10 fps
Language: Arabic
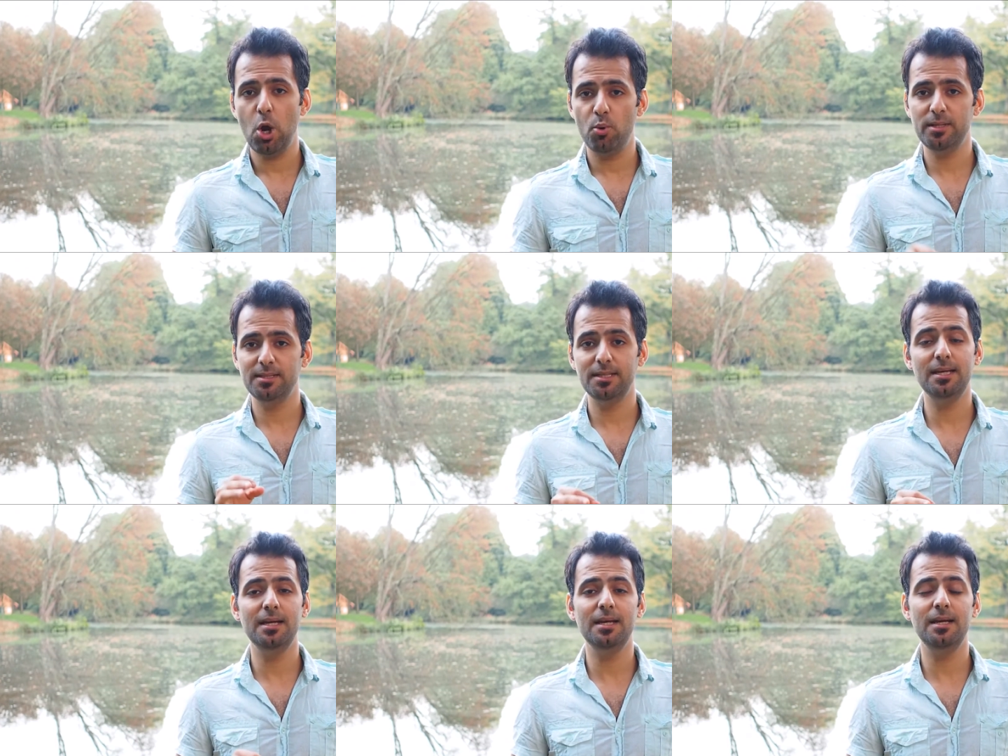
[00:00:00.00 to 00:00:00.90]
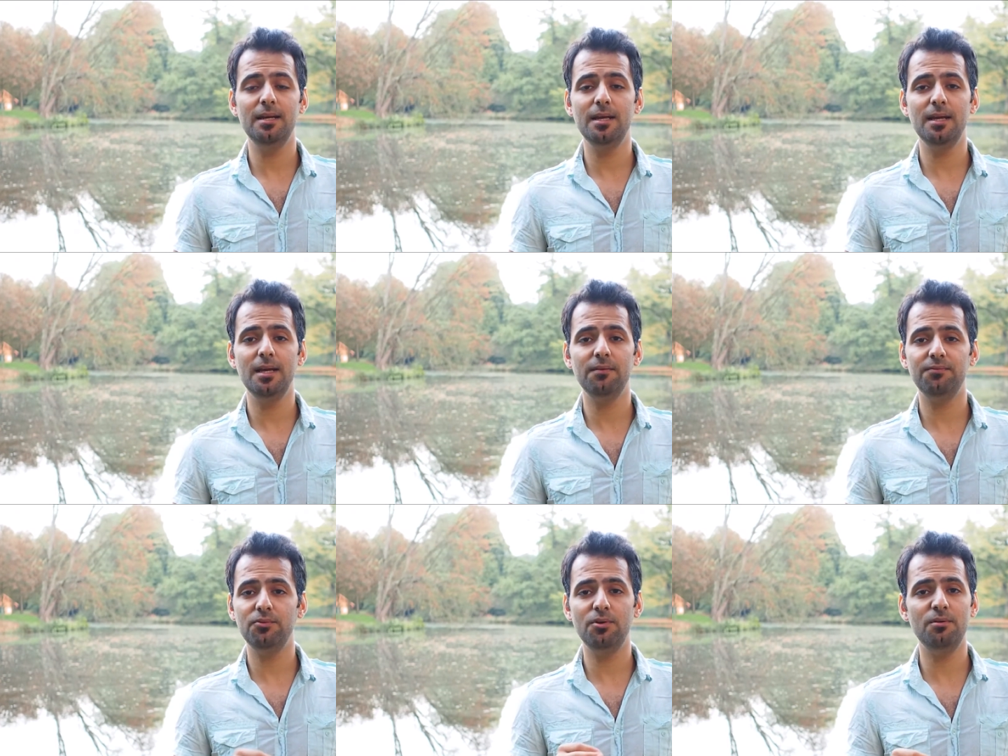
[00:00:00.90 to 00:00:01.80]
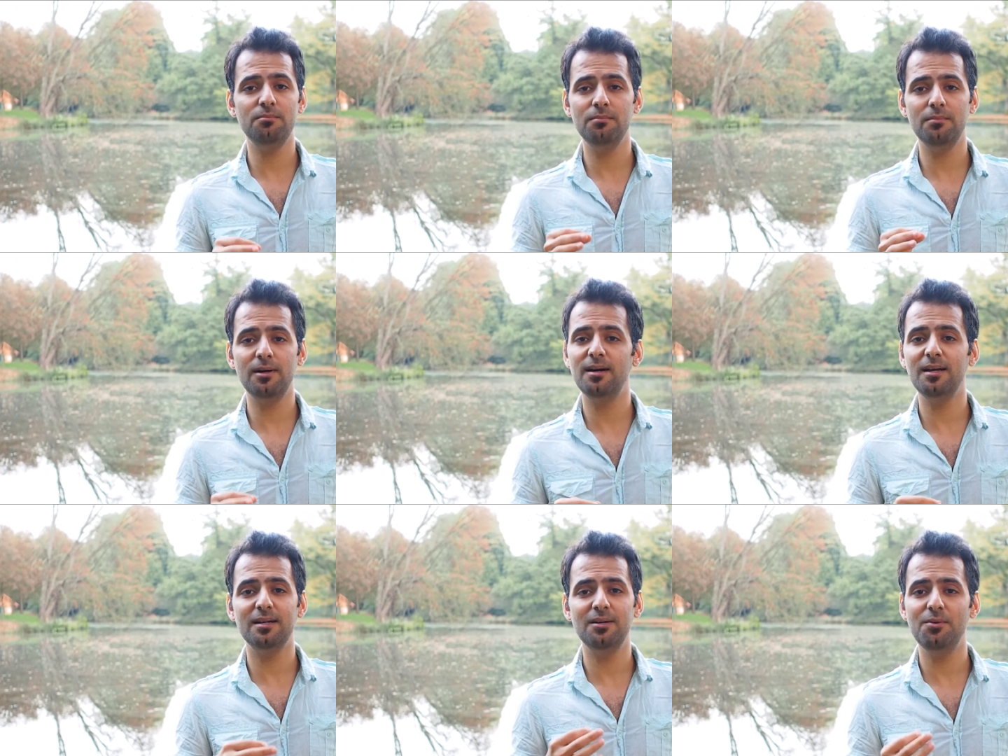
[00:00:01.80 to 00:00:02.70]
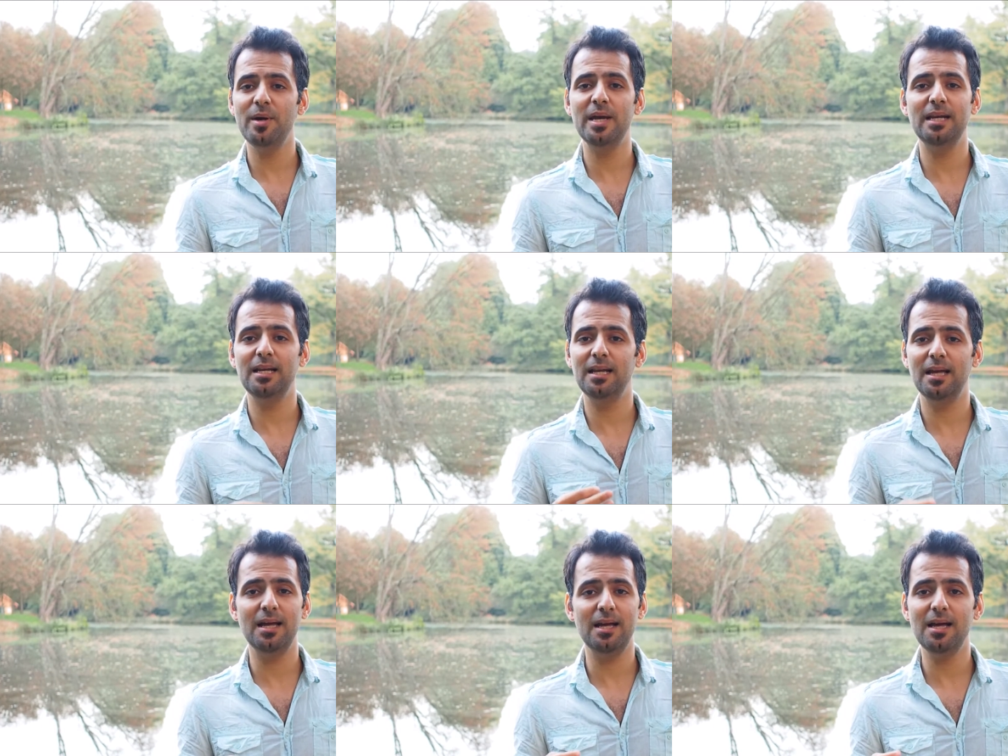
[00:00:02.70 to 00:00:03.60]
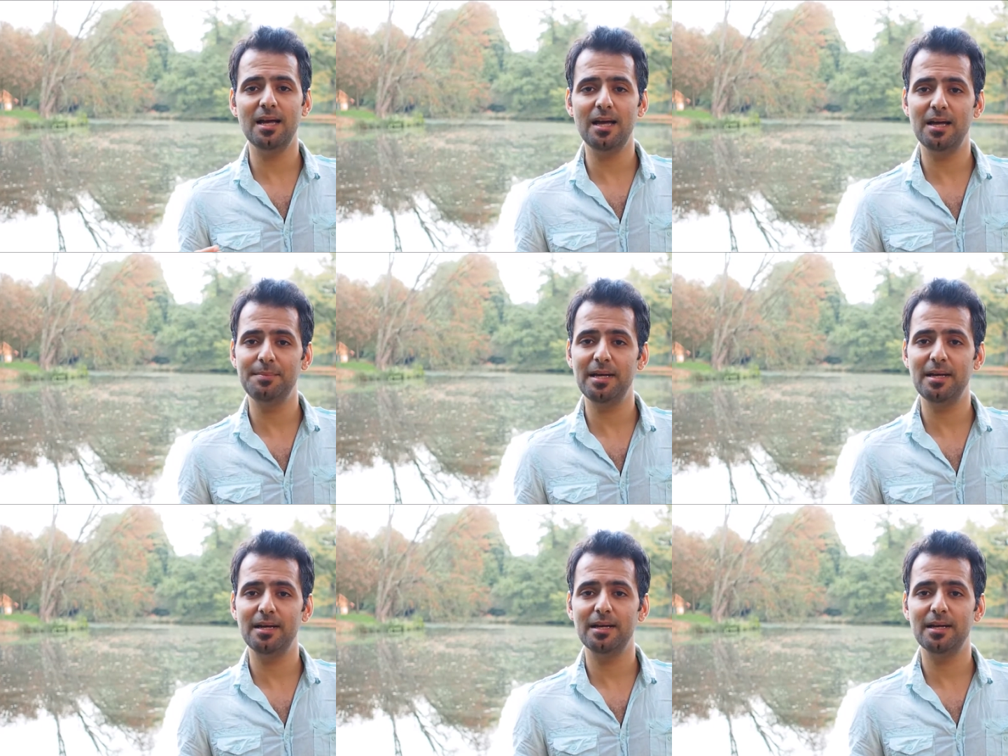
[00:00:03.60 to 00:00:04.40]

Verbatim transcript: وانزلي في دمر والهامة